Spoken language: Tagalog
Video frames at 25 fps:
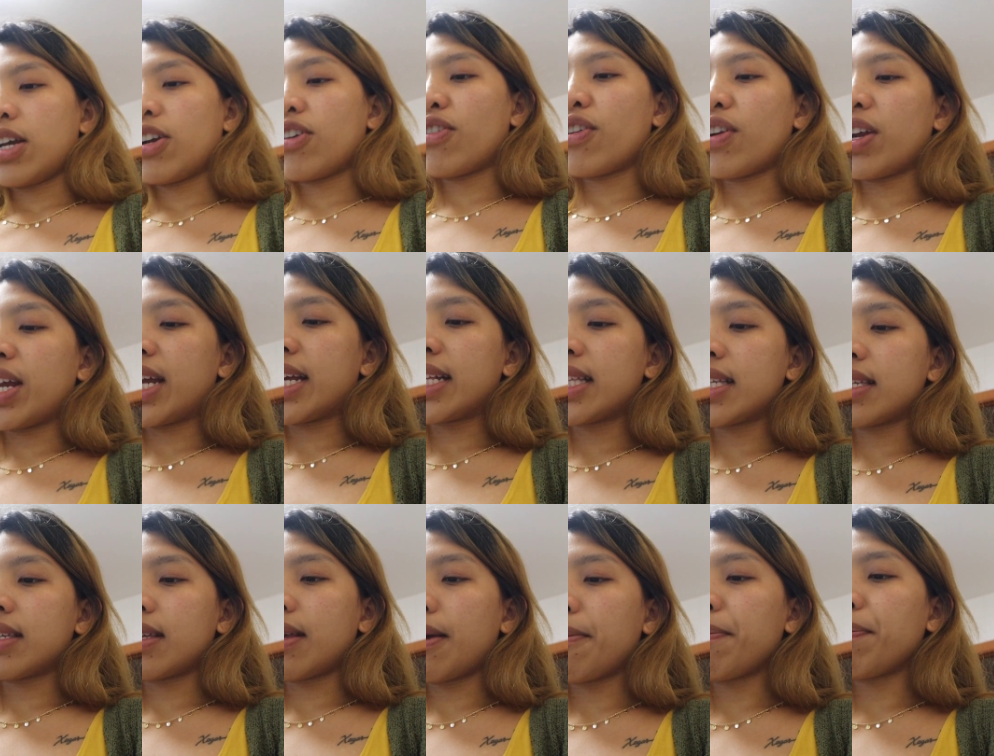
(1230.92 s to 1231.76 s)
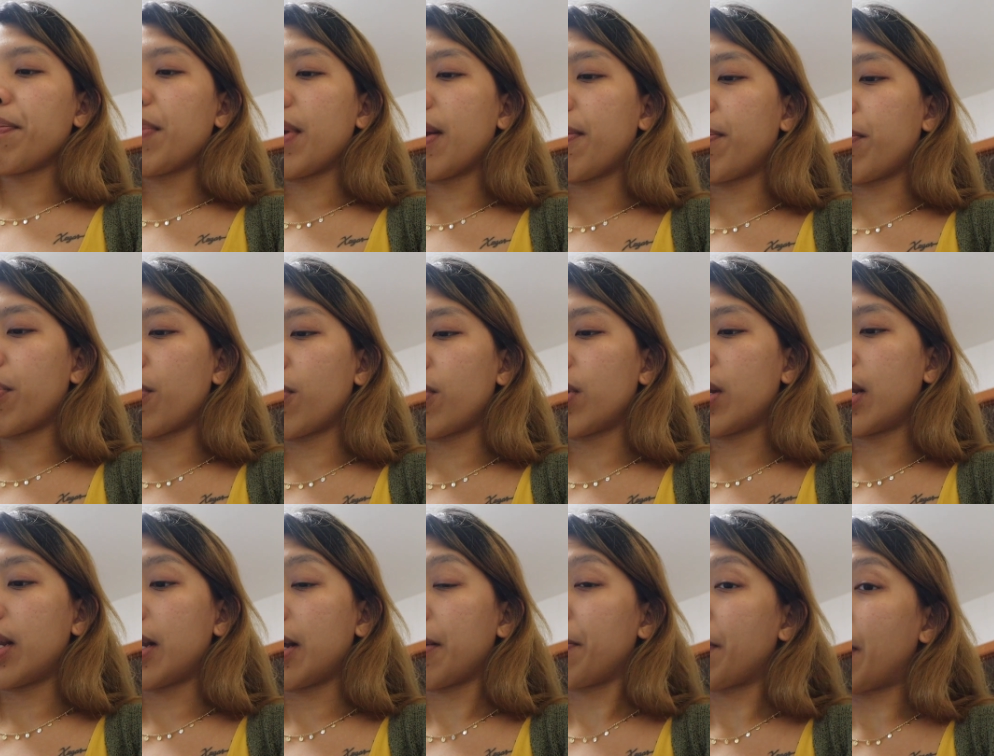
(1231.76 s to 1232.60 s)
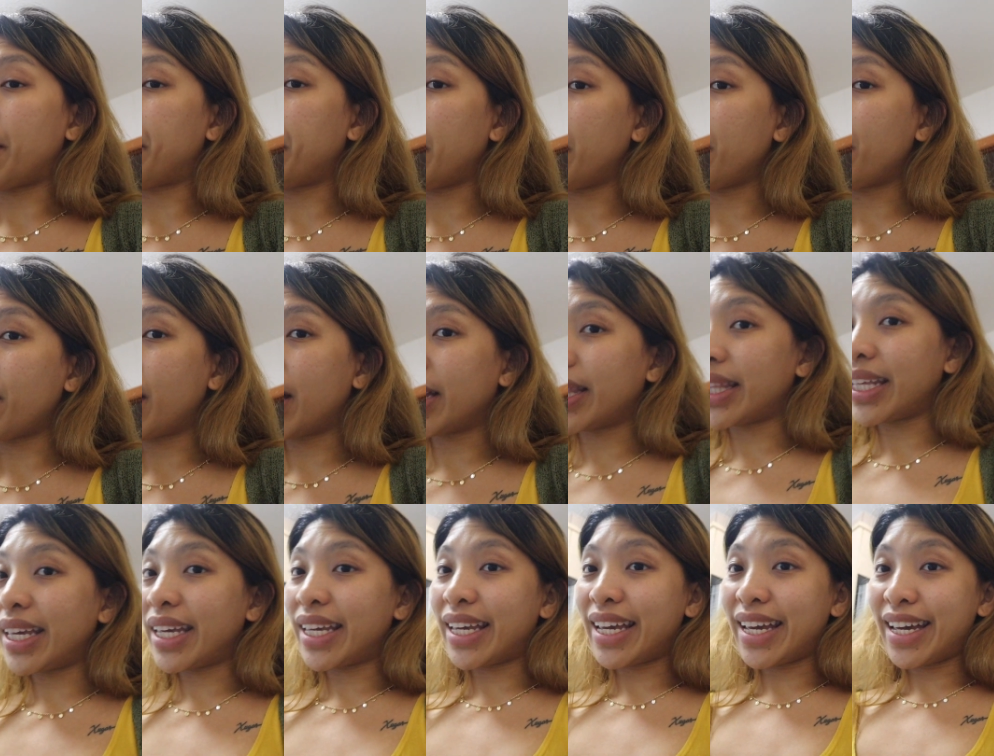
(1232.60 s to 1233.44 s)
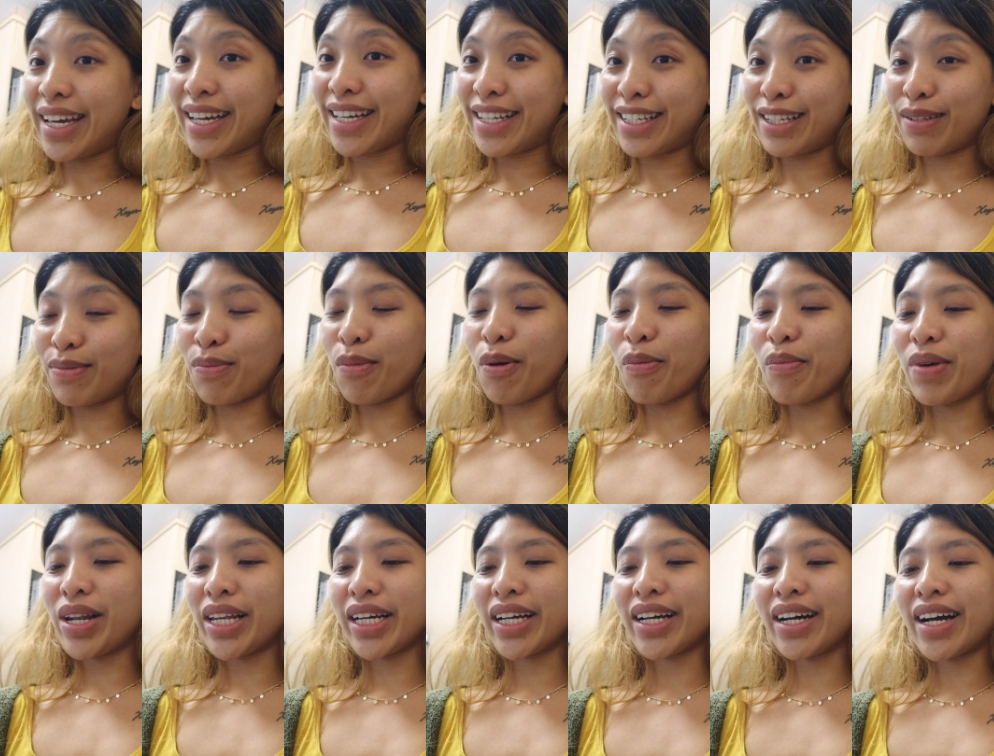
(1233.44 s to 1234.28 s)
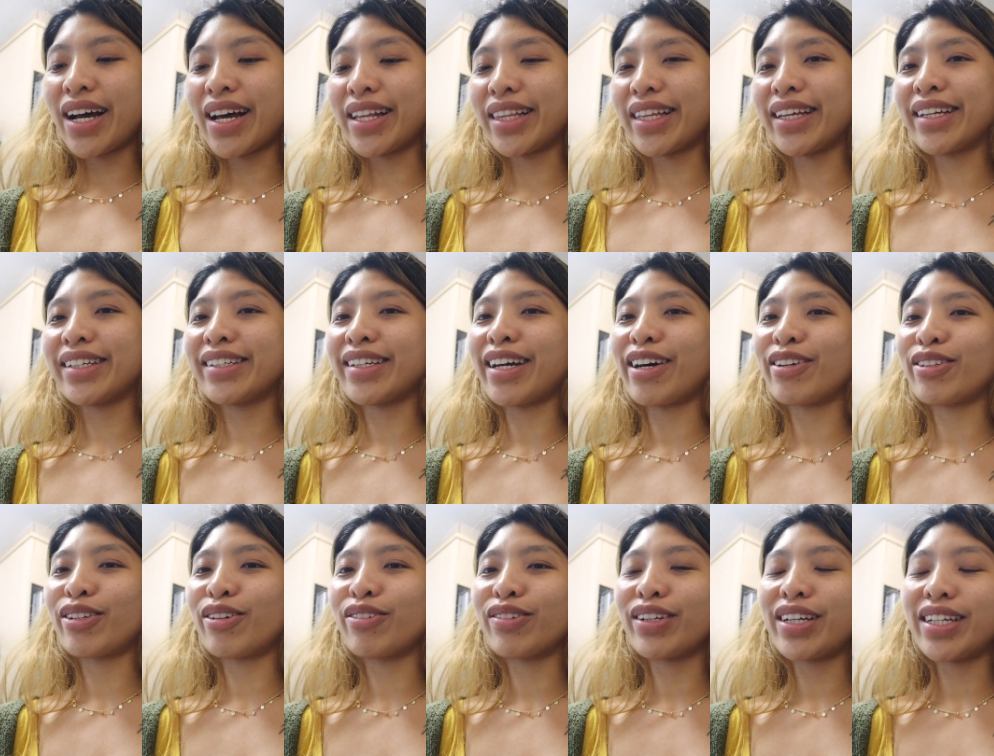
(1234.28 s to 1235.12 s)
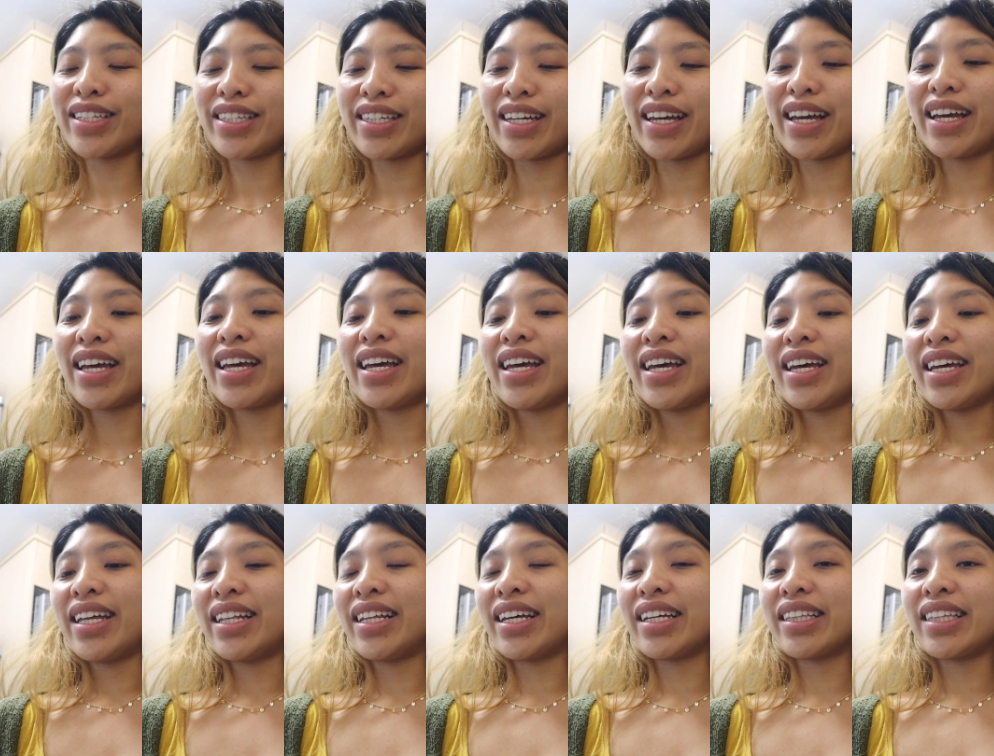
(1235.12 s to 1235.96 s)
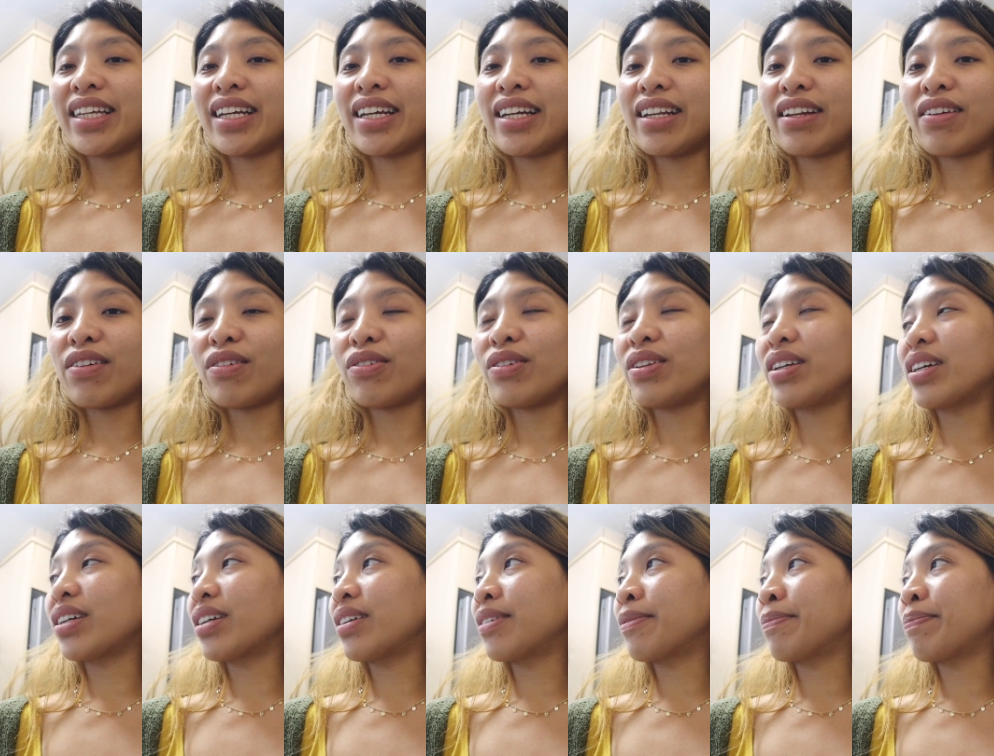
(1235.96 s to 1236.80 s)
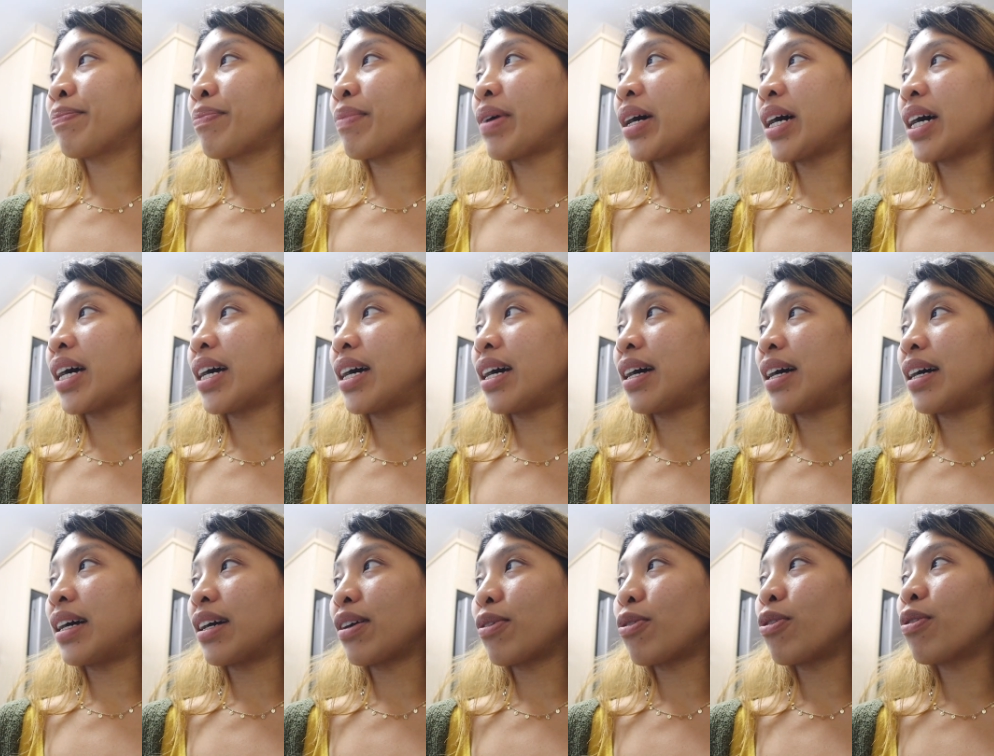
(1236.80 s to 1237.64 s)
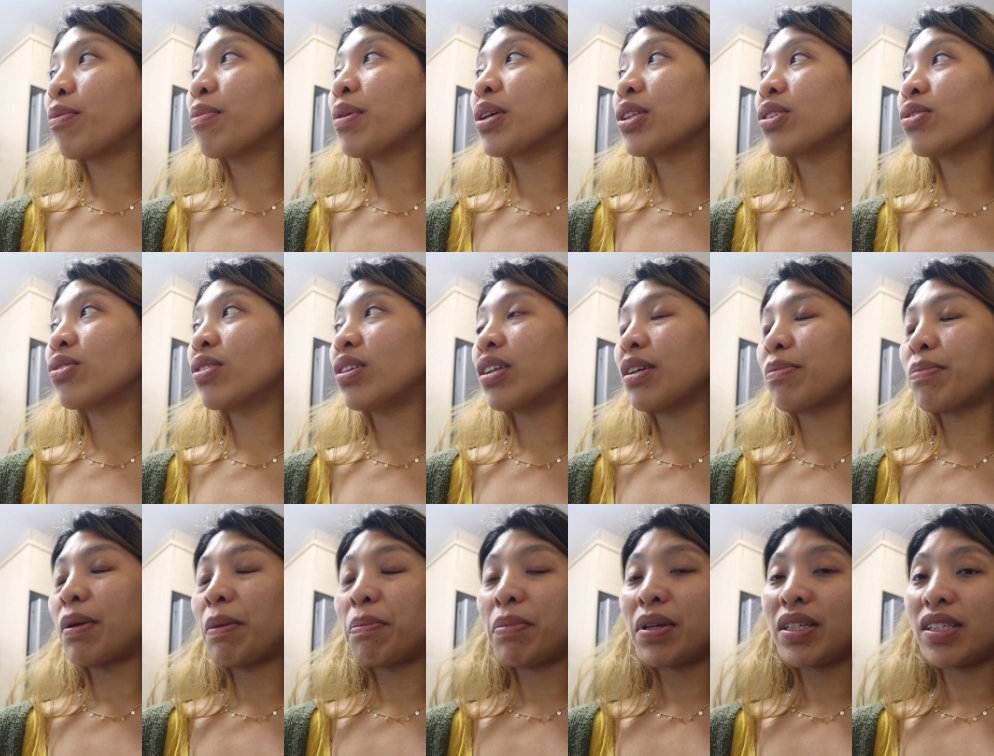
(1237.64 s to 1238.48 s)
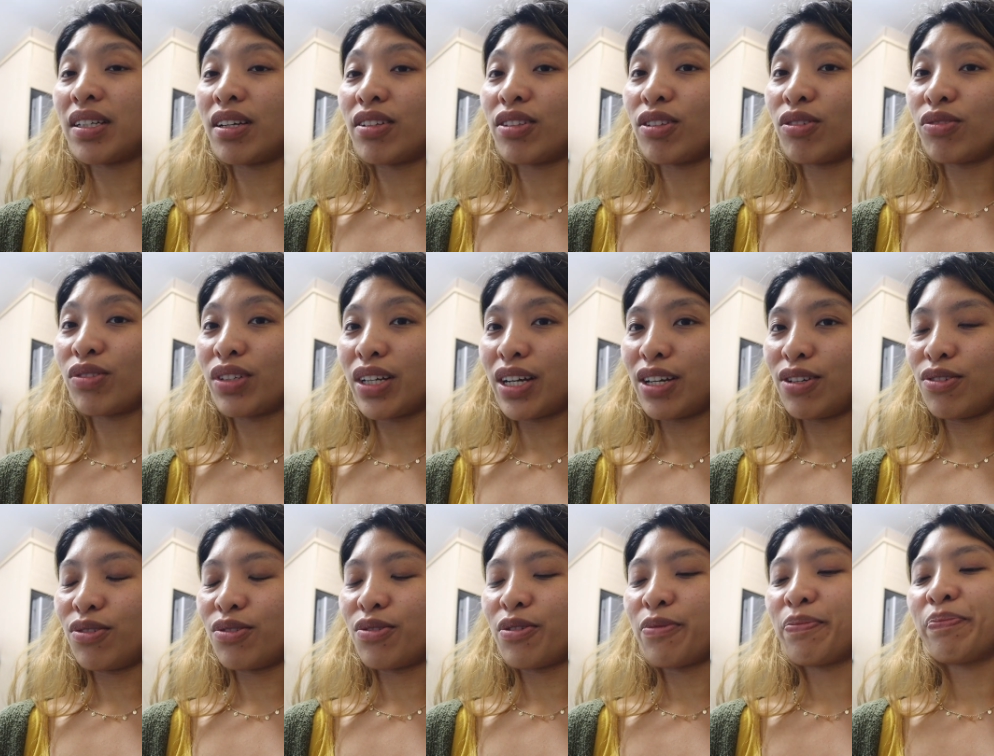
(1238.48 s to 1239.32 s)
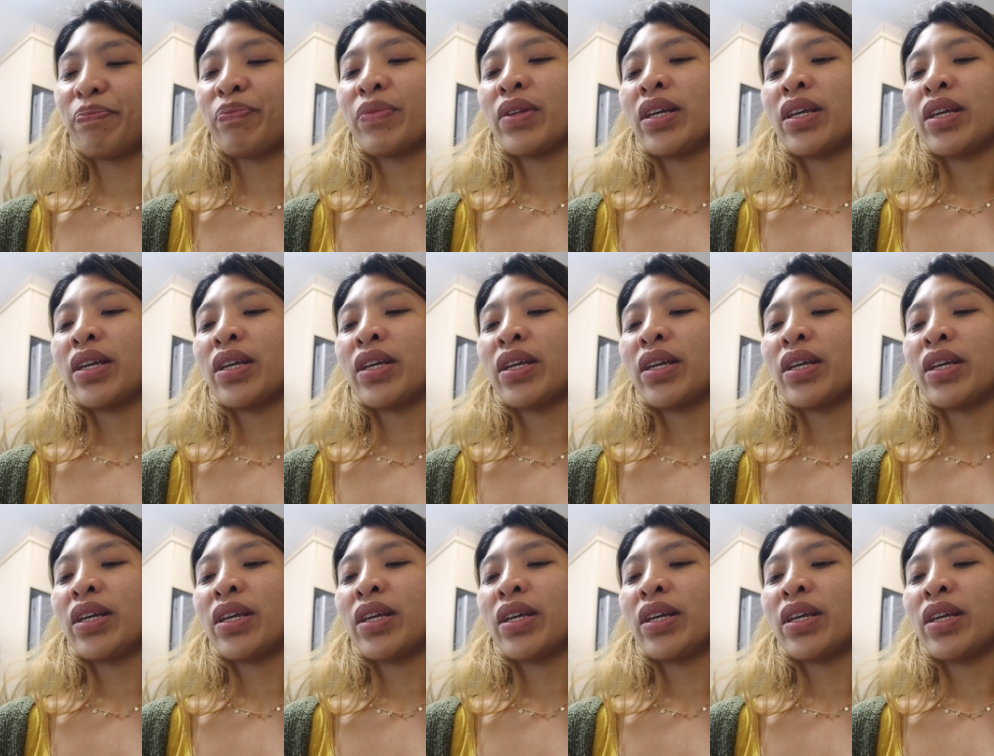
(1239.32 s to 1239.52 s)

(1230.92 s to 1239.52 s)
greet some people na nagpapabate. Yes, bumalik ang ating shoutout kasi nagtingin ako ng mga comment na nagpapa-shoutout kayo.